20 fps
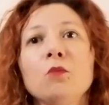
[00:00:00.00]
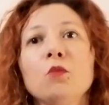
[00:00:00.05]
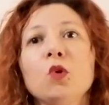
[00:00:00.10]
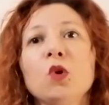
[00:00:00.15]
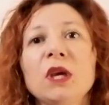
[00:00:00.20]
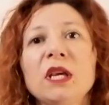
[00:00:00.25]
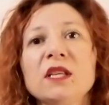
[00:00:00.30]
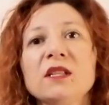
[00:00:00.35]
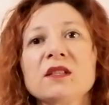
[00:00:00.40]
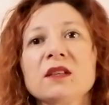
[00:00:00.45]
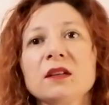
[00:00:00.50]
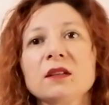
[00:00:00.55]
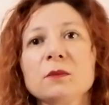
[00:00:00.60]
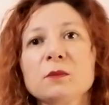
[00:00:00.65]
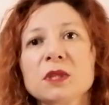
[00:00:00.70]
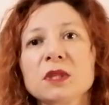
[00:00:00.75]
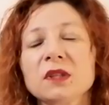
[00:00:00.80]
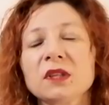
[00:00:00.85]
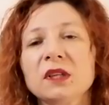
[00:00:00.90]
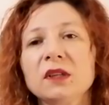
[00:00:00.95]
bu
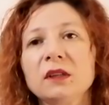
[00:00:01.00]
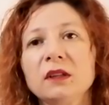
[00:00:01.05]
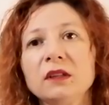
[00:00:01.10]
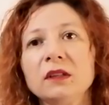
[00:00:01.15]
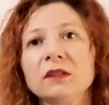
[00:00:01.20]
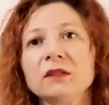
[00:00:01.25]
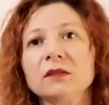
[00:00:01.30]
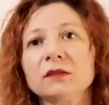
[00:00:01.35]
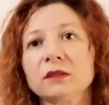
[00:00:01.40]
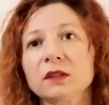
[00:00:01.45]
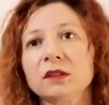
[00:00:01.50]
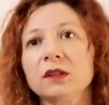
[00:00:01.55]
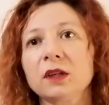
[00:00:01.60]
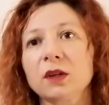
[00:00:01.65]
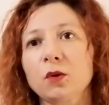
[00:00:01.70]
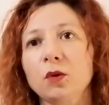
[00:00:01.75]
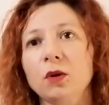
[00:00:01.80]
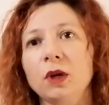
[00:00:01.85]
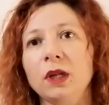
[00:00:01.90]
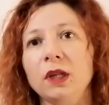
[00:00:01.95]
insanımsıların alanında
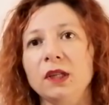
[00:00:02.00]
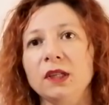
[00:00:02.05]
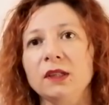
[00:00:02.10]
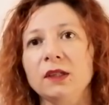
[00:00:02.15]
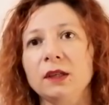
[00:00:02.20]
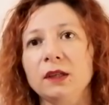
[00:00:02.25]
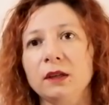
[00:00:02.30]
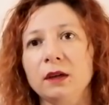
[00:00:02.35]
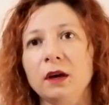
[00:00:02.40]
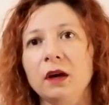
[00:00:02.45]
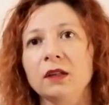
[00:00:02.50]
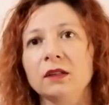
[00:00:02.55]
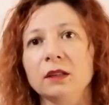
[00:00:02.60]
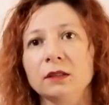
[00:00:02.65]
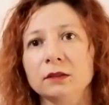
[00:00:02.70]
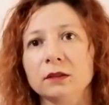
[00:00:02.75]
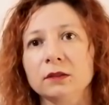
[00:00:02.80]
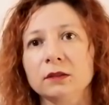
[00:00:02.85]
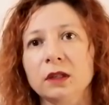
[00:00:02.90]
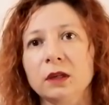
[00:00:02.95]
da kölelik
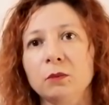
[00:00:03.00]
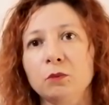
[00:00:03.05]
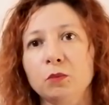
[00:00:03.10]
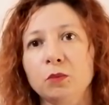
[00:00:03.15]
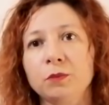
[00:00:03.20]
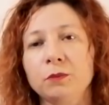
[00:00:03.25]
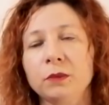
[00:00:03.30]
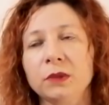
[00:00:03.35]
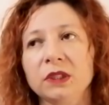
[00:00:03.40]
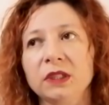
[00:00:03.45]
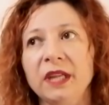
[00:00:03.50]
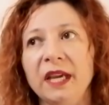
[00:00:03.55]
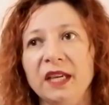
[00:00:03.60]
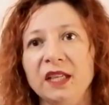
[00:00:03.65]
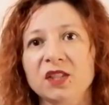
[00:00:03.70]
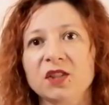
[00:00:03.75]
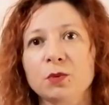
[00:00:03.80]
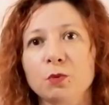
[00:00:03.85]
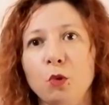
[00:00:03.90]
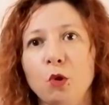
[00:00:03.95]
alanında
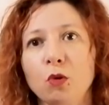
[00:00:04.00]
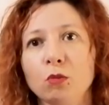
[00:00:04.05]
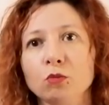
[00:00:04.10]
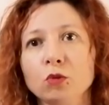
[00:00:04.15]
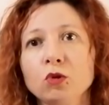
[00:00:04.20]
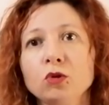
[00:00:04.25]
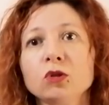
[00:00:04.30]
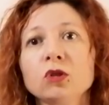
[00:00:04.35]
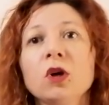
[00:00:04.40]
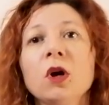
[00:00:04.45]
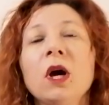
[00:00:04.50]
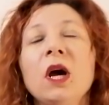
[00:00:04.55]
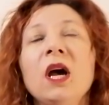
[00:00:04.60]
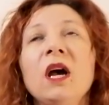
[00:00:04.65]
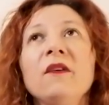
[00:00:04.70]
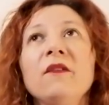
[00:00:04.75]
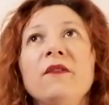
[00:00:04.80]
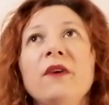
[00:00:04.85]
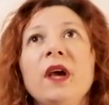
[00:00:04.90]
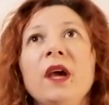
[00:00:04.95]
değişim olmuş.
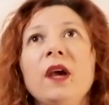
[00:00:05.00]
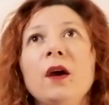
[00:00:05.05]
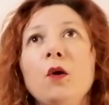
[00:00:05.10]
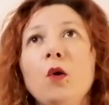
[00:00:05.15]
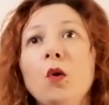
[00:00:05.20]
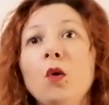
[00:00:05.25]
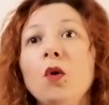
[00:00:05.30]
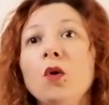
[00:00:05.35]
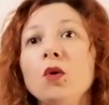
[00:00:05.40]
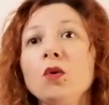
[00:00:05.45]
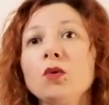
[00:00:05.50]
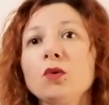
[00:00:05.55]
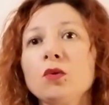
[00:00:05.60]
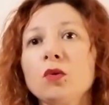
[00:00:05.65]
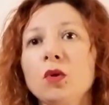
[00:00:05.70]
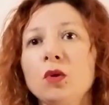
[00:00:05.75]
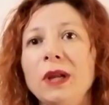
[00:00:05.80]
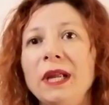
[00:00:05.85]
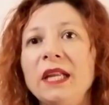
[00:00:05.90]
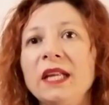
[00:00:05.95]
Ve o
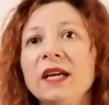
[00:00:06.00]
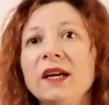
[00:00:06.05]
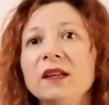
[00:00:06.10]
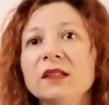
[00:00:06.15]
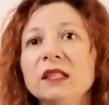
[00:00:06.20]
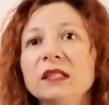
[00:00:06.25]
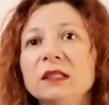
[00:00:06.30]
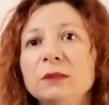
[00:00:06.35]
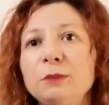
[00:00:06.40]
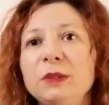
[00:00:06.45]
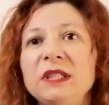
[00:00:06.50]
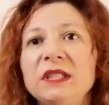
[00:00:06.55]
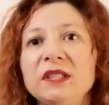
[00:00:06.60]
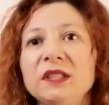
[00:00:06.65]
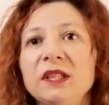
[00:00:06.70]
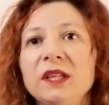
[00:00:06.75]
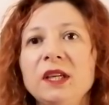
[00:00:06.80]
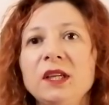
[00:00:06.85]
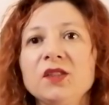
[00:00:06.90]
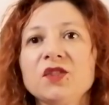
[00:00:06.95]
kölelik alanı
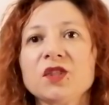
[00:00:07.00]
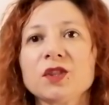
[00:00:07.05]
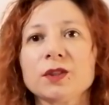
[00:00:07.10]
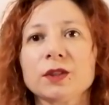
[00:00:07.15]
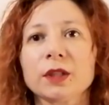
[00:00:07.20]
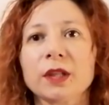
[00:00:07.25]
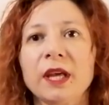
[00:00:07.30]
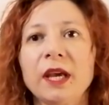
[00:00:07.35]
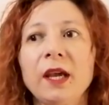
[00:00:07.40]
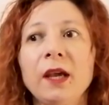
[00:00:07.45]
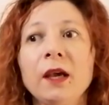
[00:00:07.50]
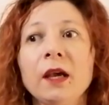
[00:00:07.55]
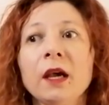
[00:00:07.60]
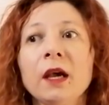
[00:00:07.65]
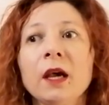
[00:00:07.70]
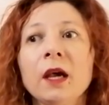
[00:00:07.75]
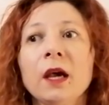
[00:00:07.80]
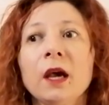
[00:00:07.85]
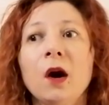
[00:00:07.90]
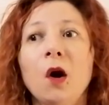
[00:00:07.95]
bittiği için de
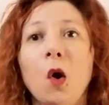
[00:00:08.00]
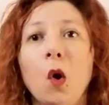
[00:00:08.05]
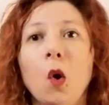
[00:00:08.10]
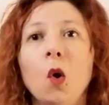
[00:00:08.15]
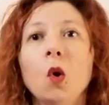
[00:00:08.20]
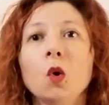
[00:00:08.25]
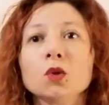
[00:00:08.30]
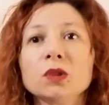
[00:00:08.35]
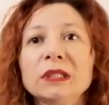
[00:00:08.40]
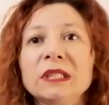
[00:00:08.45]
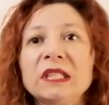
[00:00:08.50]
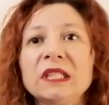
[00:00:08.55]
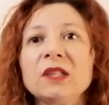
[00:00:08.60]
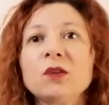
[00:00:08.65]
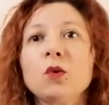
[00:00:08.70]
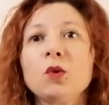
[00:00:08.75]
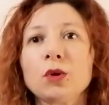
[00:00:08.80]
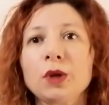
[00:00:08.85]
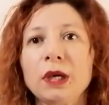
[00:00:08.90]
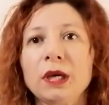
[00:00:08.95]
onları
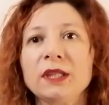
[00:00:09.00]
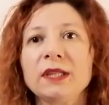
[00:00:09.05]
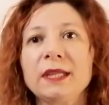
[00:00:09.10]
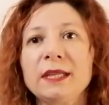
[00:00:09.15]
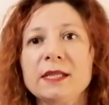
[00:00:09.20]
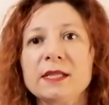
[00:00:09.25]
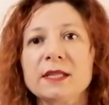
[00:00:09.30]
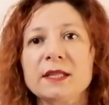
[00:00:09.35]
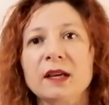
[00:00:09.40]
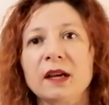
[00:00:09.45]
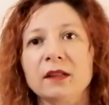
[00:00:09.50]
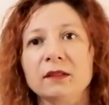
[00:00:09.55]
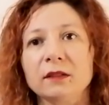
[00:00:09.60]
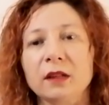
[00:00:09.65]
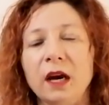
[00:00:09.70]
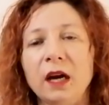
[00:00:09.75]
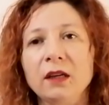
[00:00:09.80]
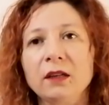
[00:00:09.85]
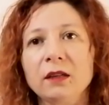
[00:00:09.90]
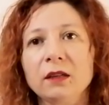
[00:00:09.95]
koruyan
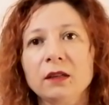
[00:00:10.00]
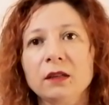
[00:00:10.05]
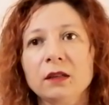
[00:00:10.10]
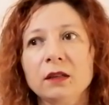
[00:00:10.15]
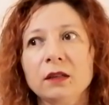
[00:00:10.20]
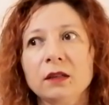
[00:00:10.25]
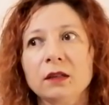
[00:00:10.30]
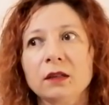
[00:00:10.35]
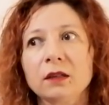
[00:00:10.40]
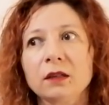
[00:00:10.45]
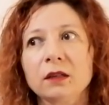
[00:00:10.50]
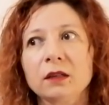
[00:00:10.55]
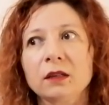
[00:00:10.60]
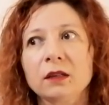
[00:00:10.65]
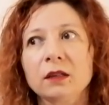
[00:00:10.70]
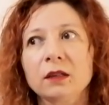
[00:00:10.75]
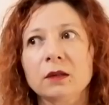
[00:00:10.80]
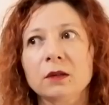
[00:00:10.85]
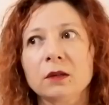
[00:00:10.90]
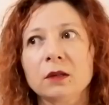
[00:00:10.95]
insanlar,
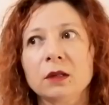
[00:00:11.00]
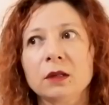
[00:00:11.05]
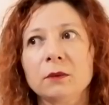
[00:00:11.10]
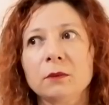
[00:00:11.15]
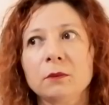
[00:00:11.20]
e,